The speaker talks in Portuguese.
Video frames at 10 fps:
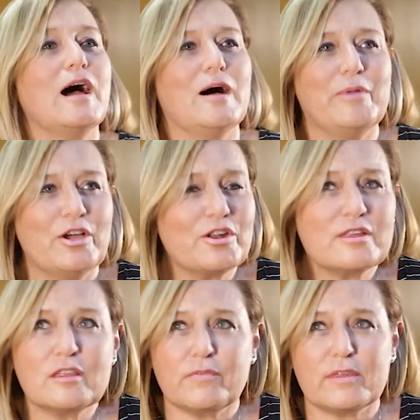A maior
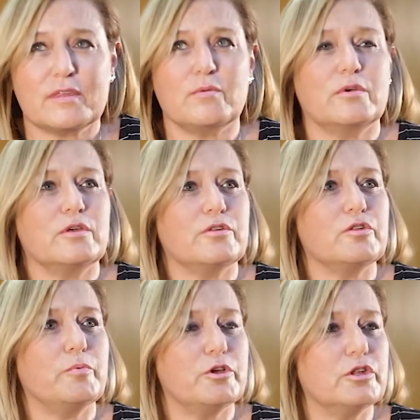satisfação que a
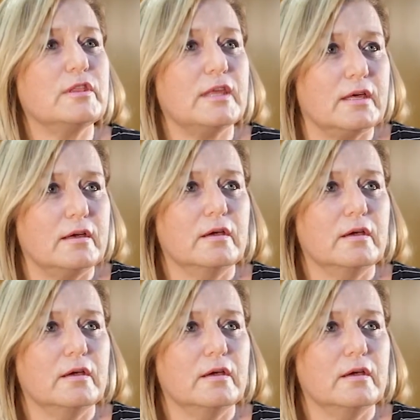gente pode ter